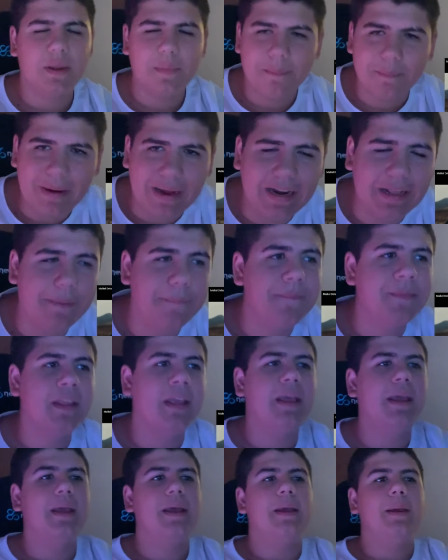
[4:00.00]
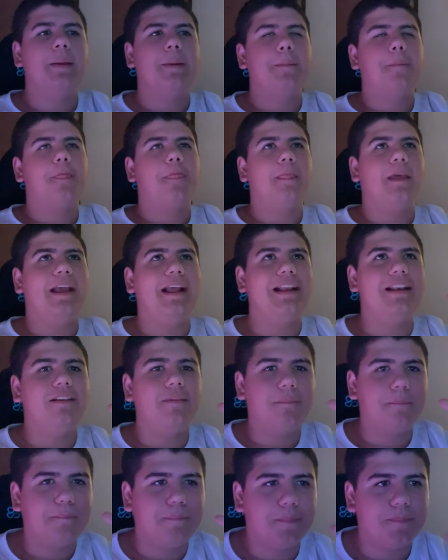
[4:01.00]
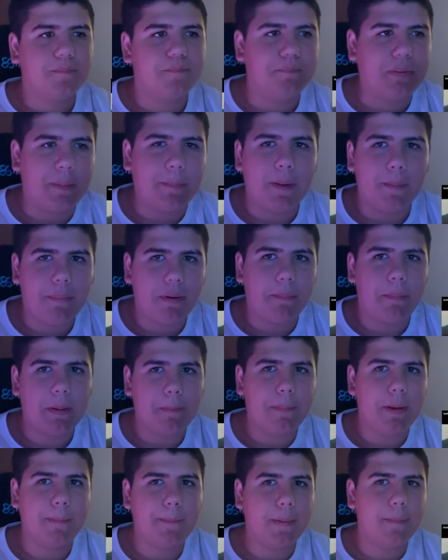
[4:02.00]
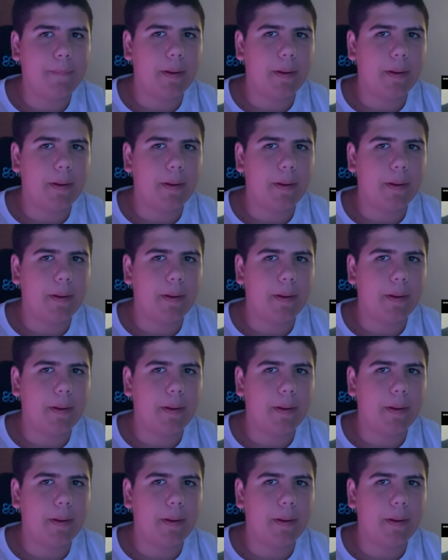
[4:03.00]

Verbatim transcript: Vale. El pa pa pa pa pa pa